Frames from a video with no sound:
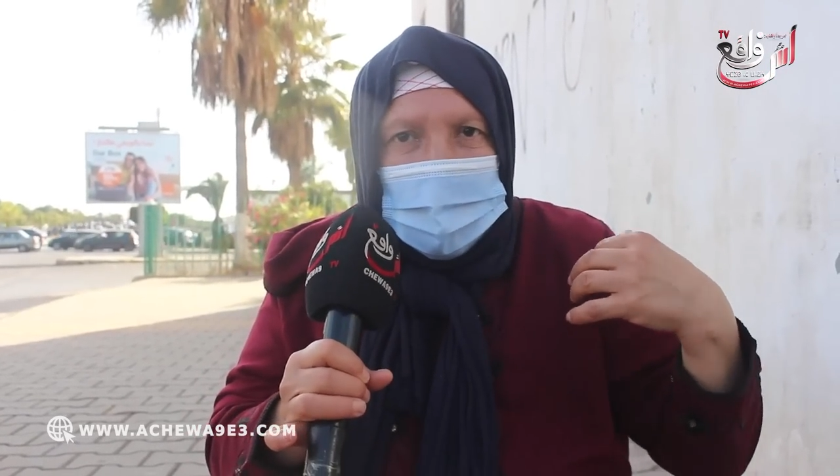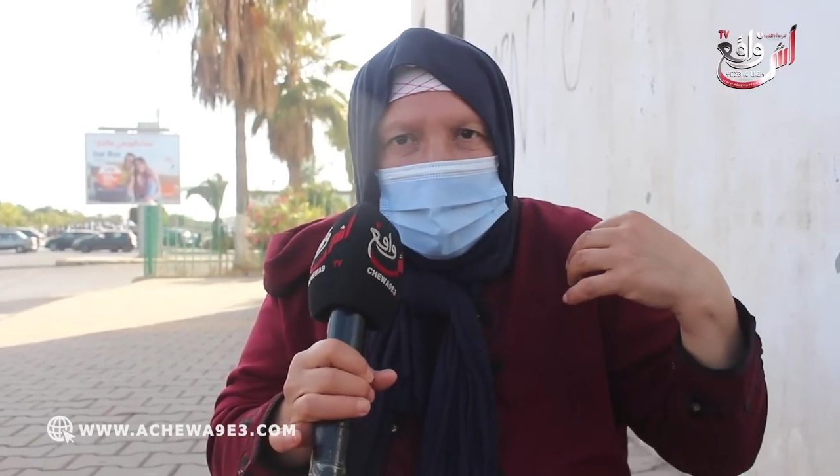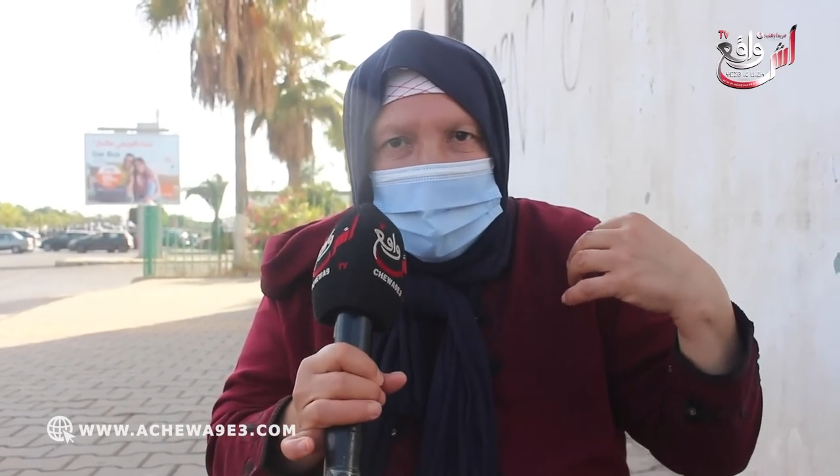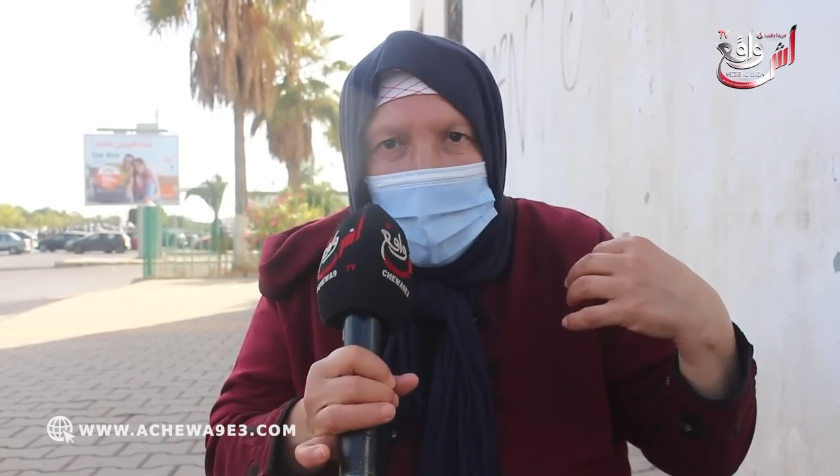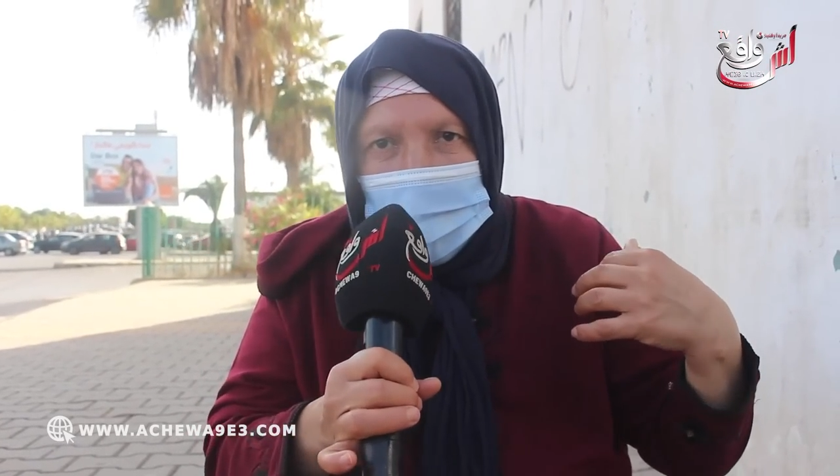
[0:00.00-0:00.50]

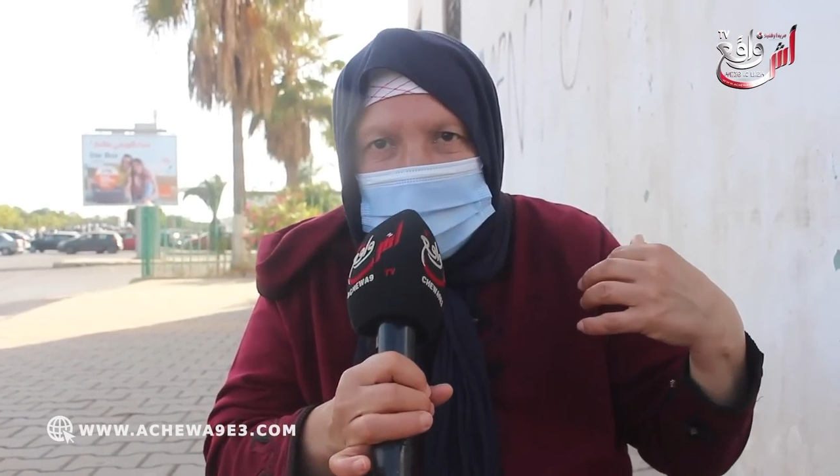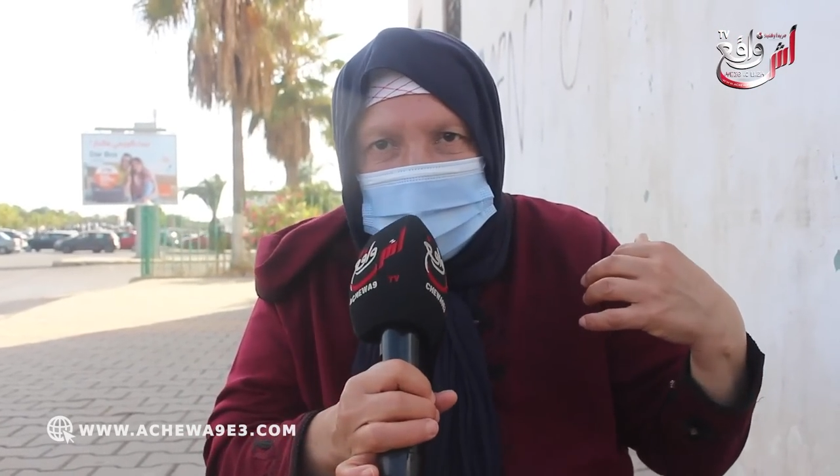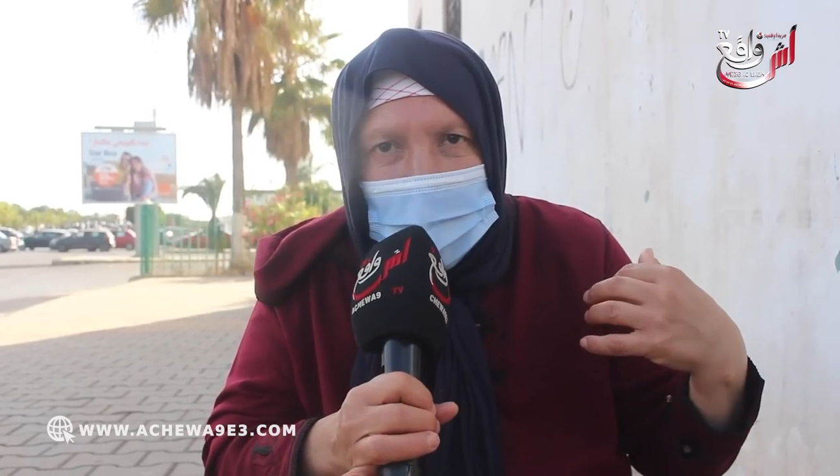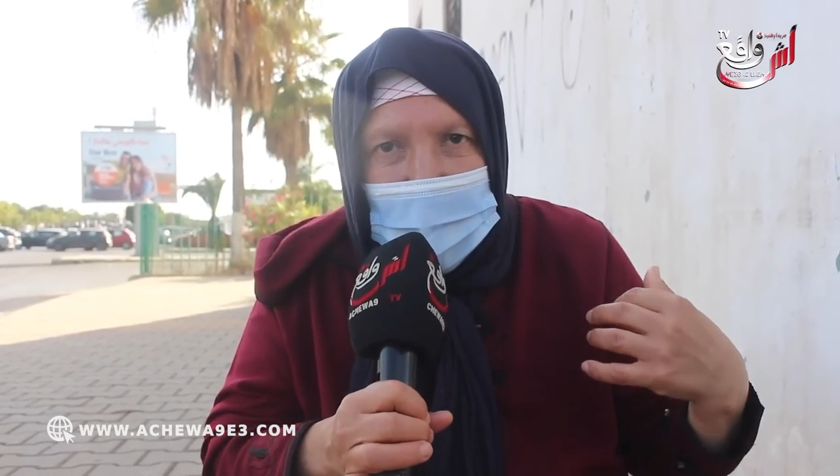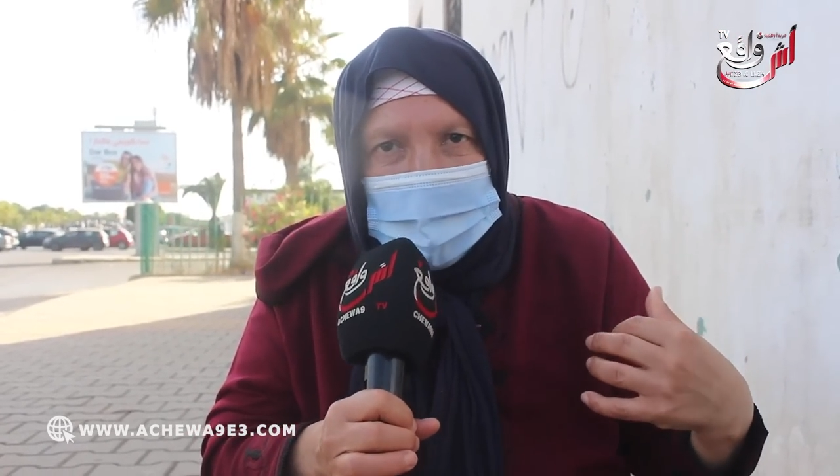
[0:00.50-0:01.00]

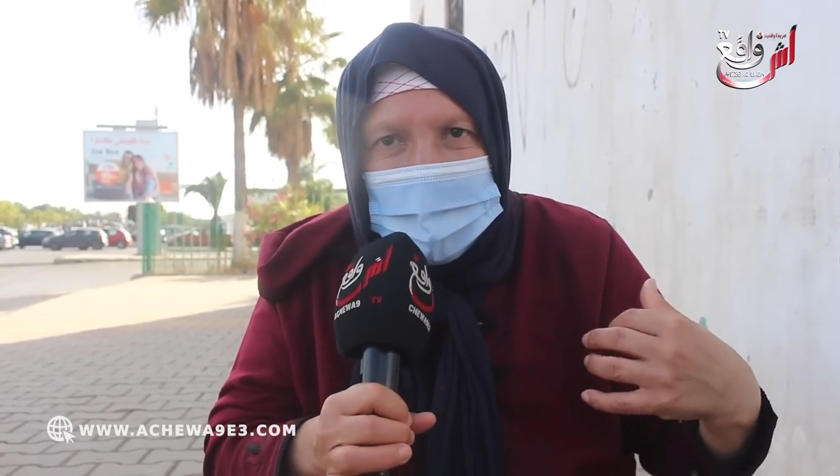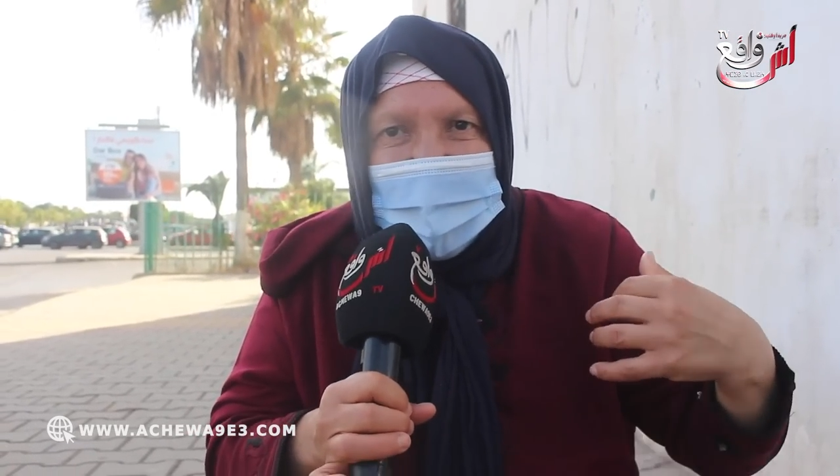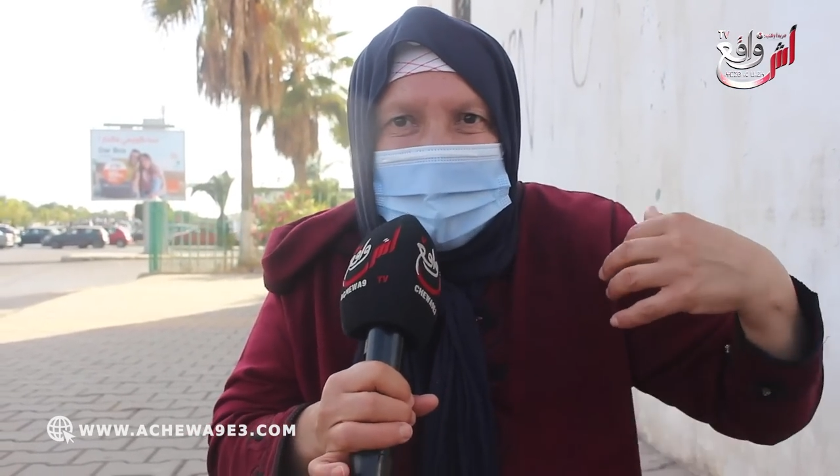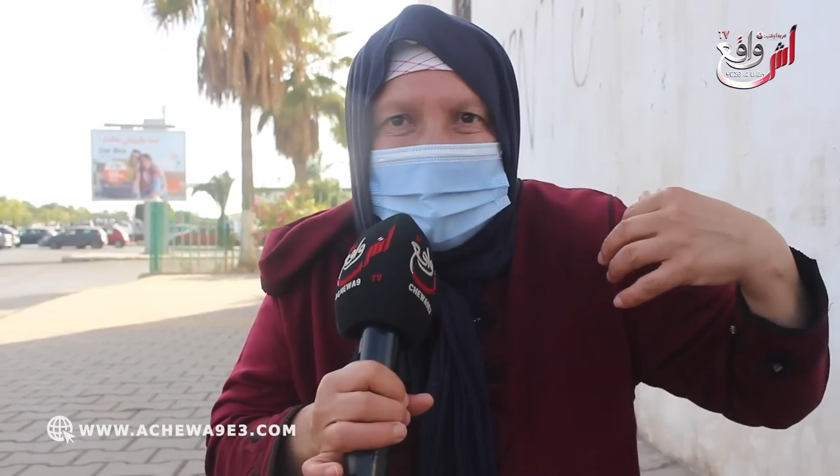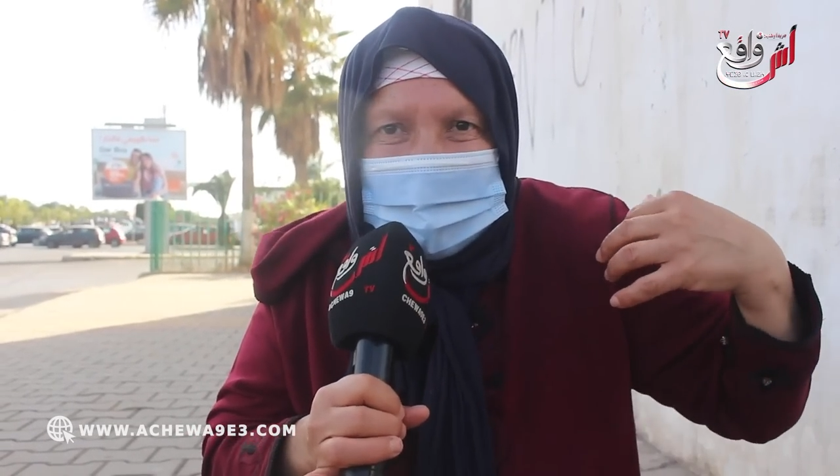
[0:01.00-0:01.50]
واش ما
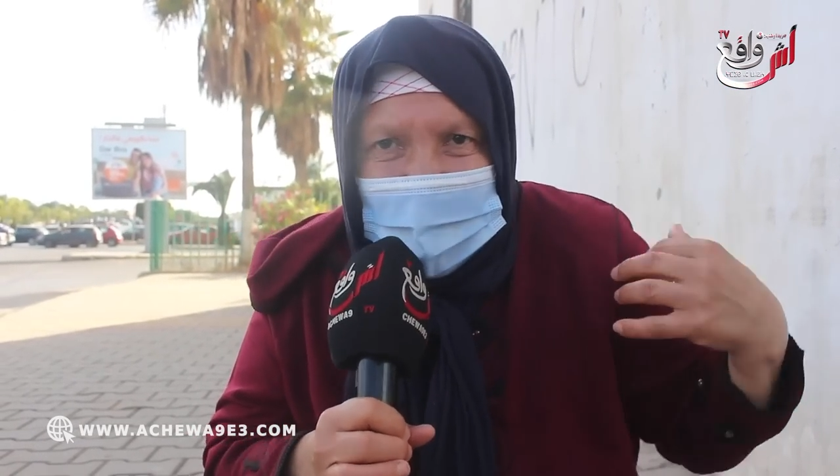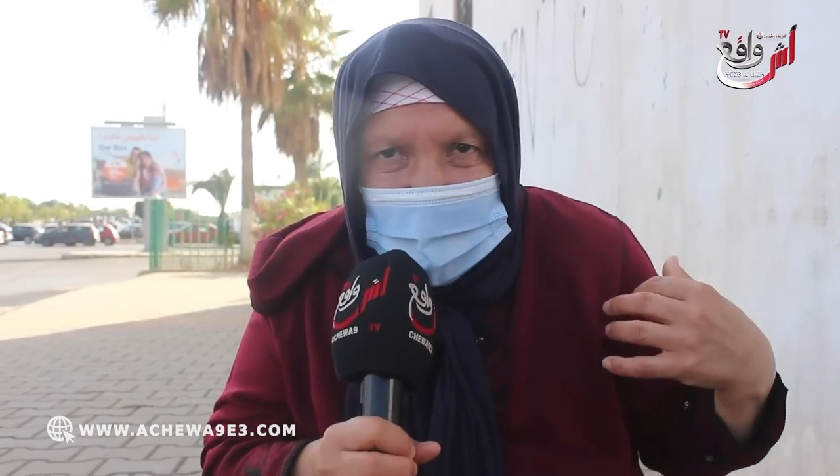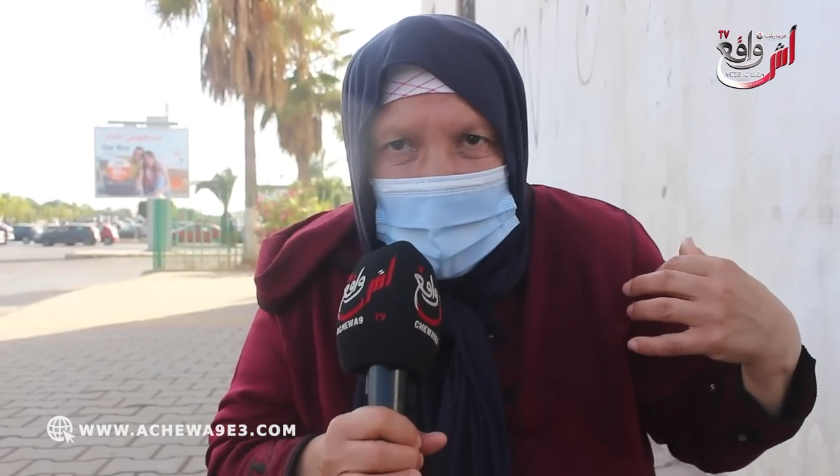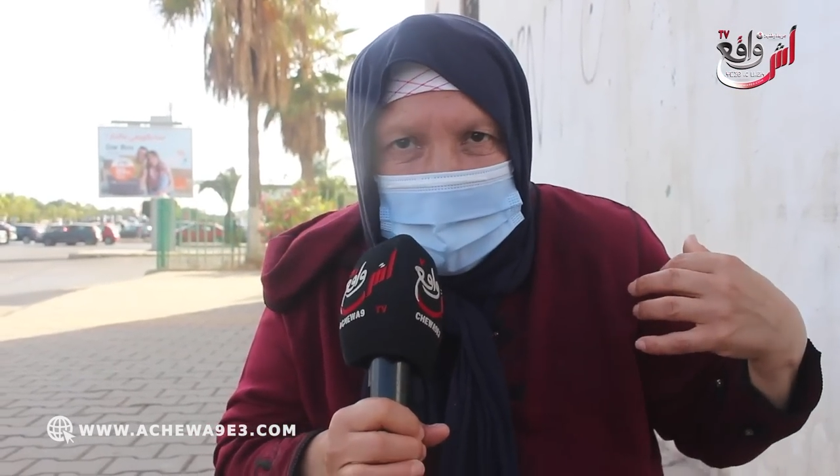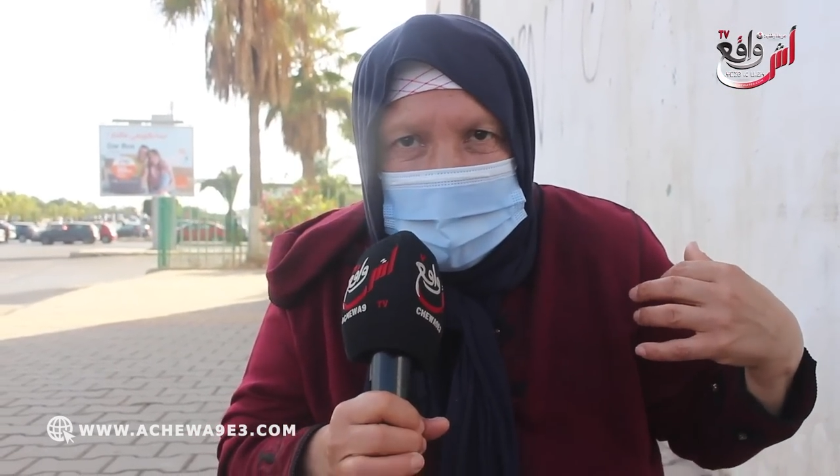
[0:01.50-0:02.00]
فيها النسر